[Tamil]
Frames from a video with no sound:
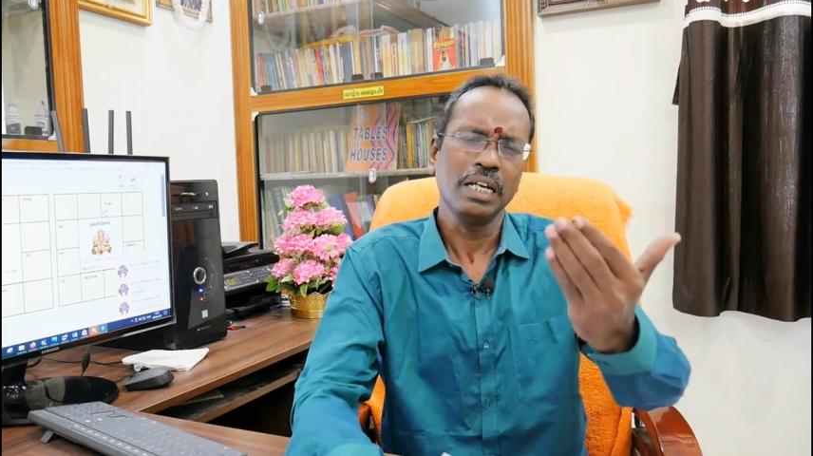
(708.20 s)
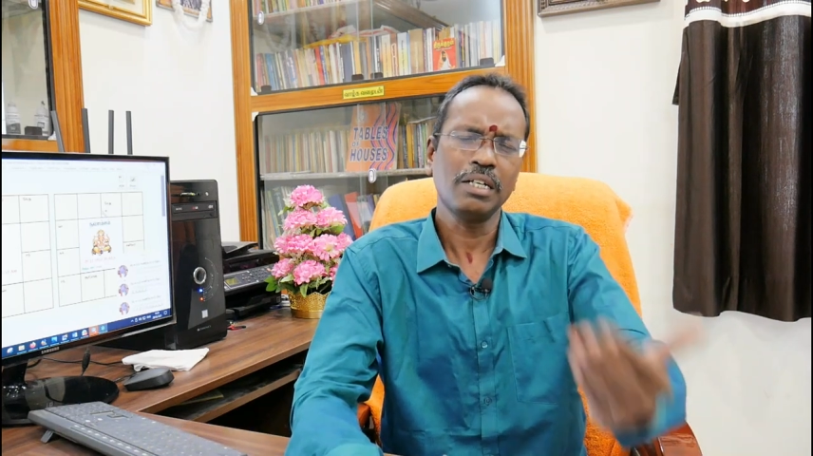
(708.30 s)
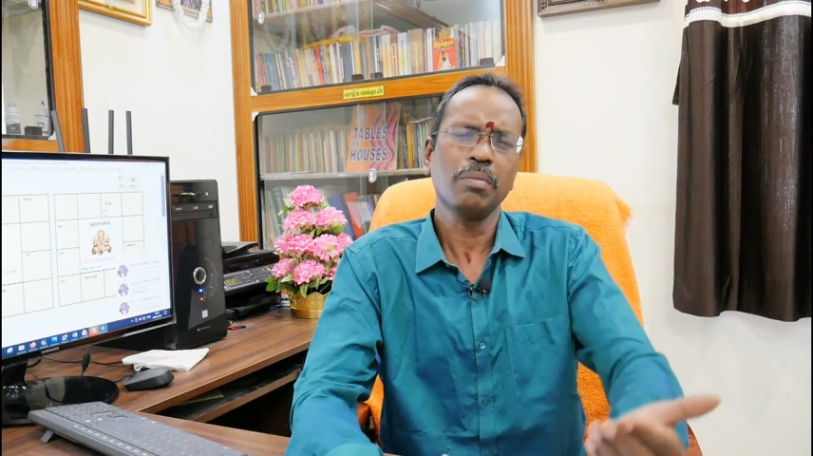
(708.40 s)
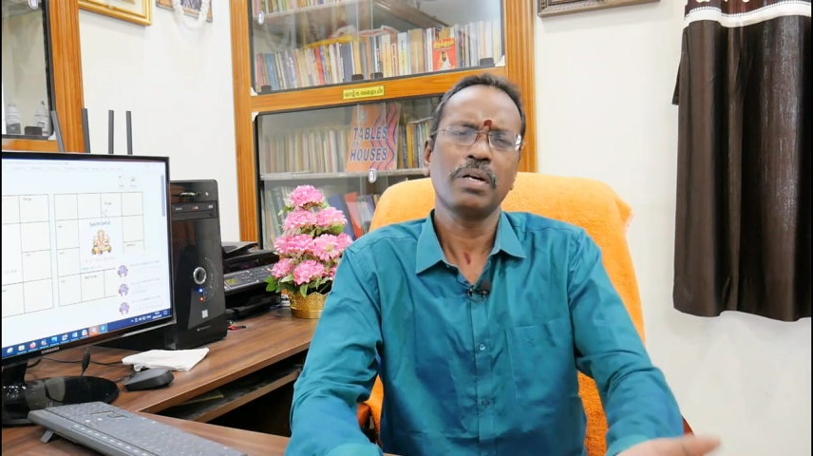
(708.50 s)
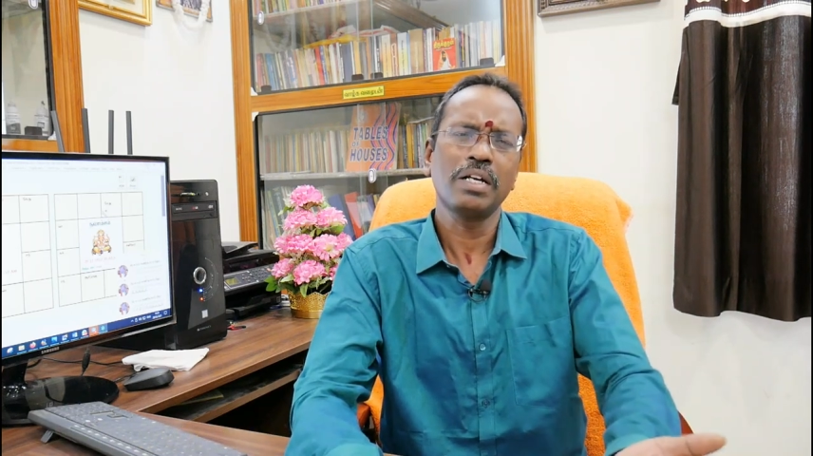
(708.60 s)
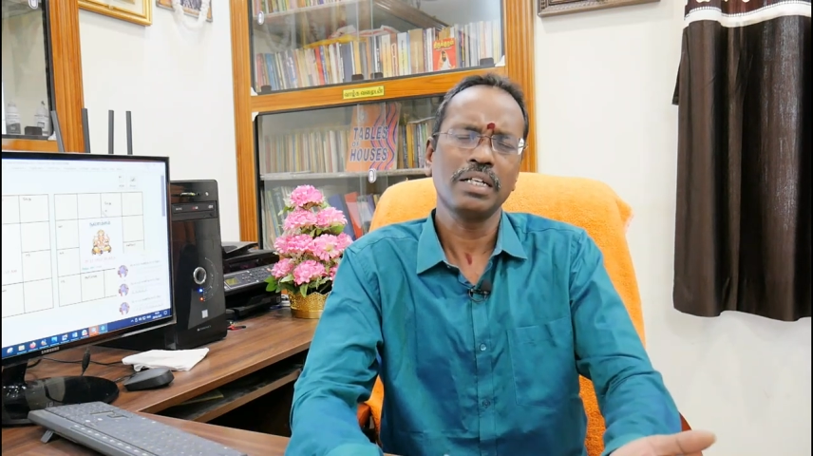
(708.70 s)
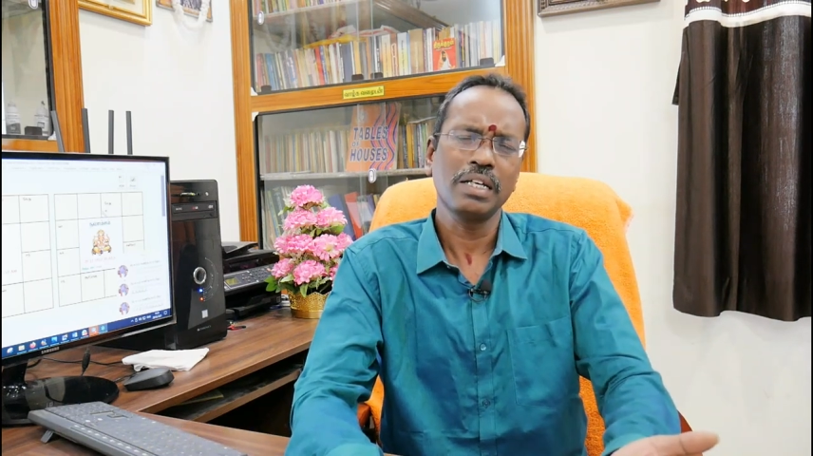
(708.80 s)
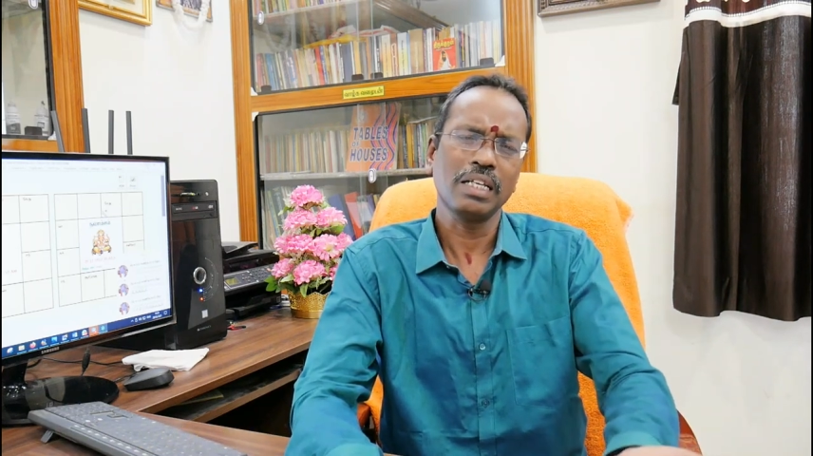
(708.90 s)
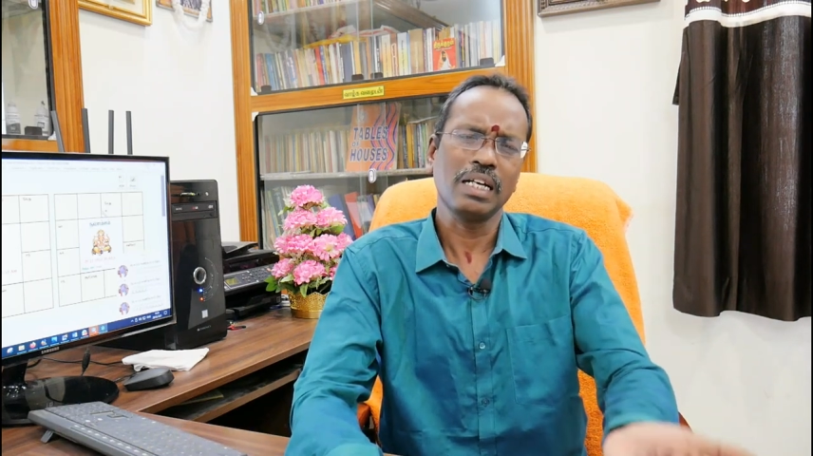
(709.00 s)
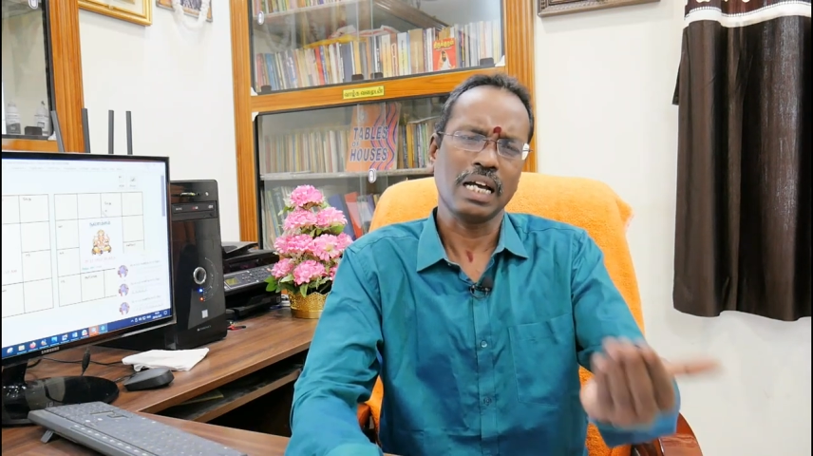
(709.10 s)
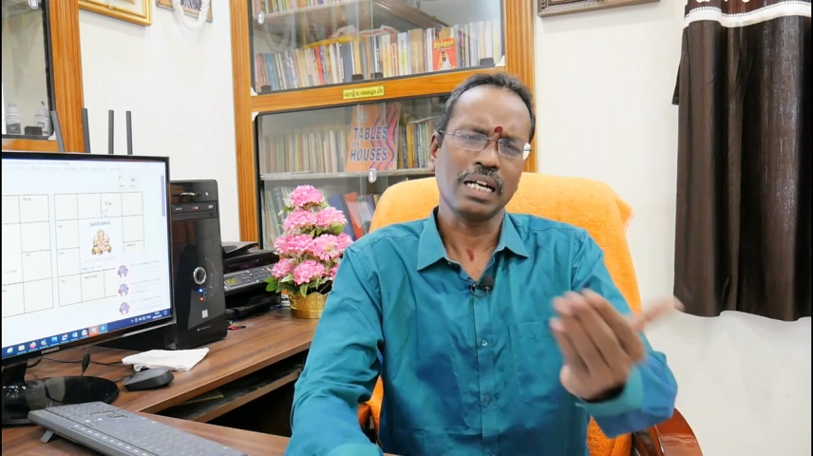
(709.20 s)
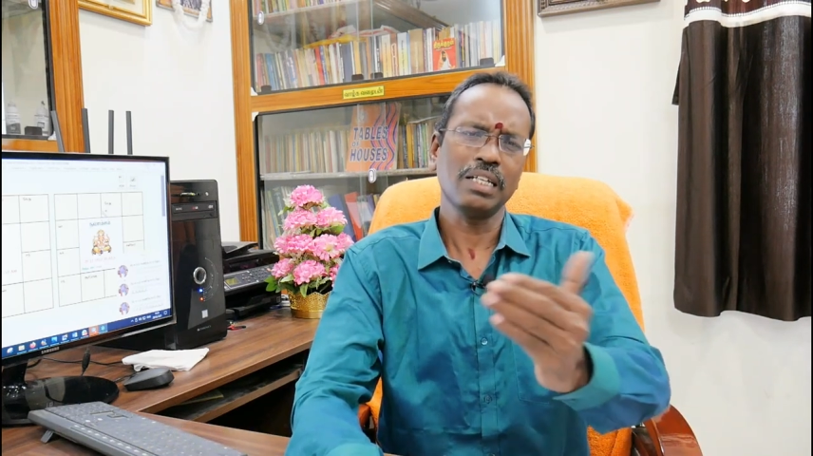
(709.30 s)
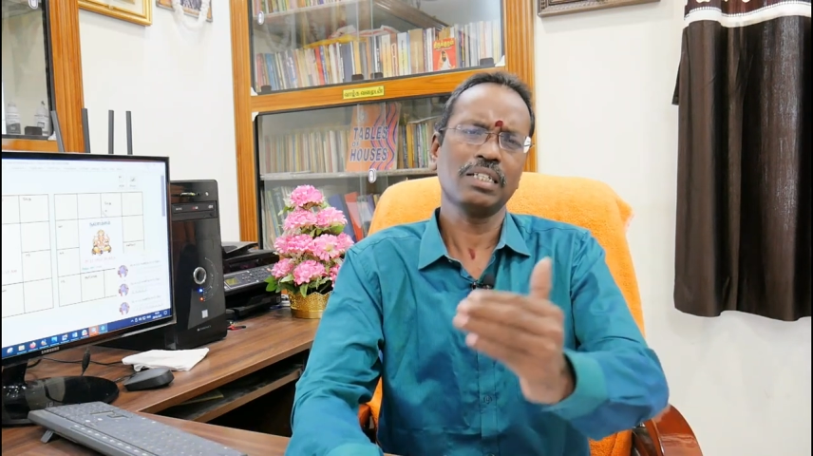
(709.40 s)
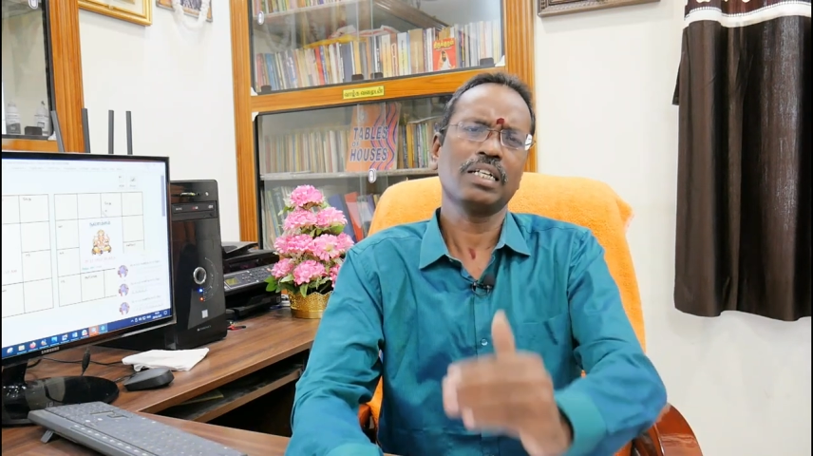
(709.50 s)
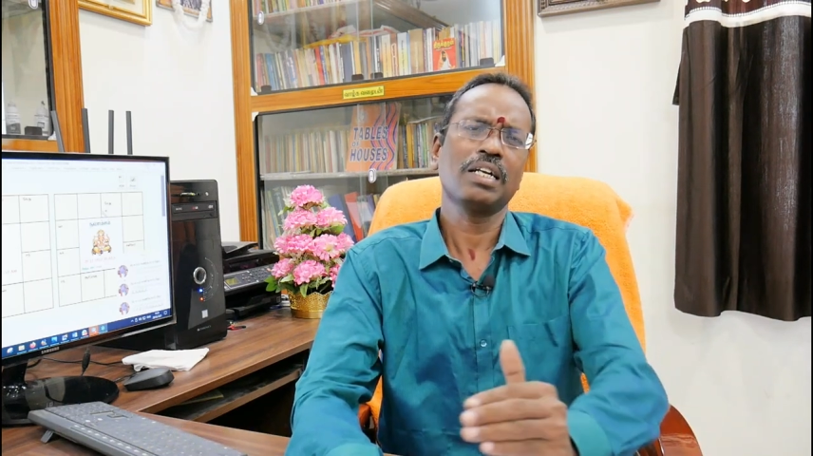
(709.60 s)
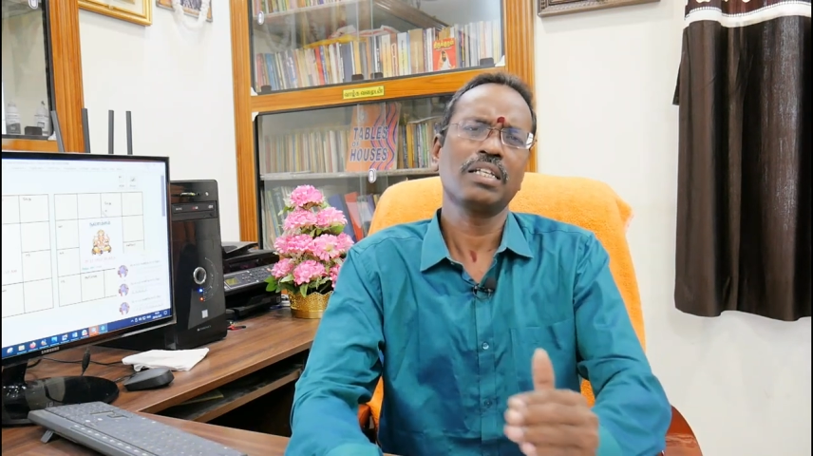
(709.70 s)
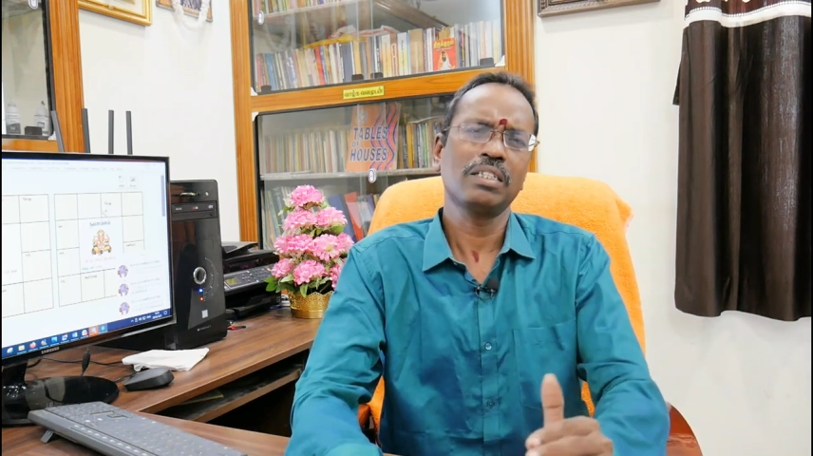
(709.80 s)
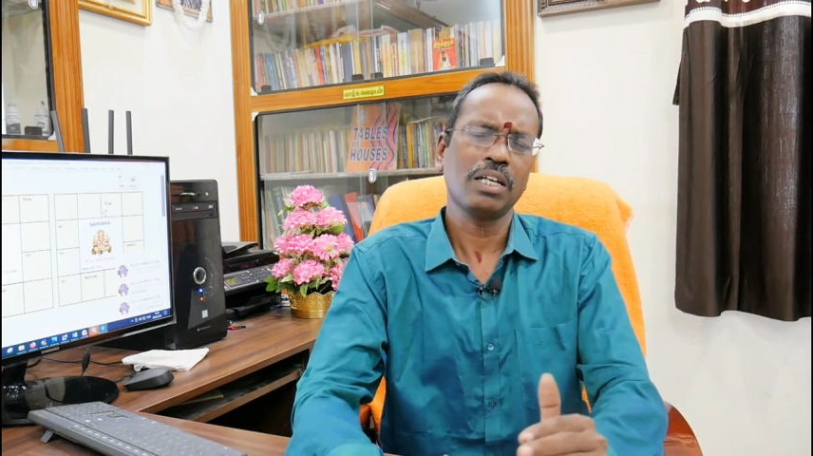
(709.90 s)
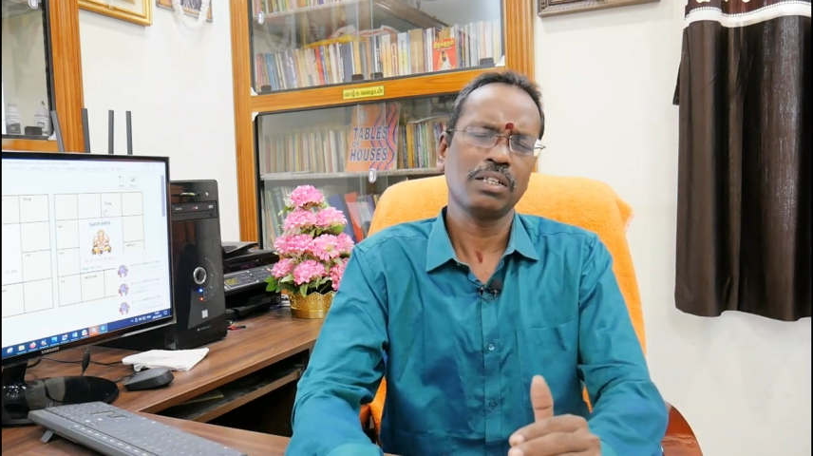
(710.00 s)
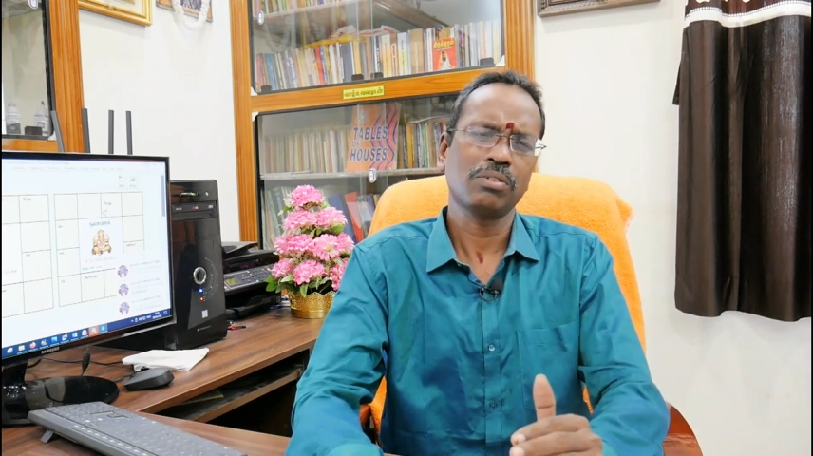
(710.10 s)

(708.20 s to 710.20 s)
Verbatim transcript: எட்டு பன்னெண்டுங்கிறது லக்னத்துக்கு கெடுதல்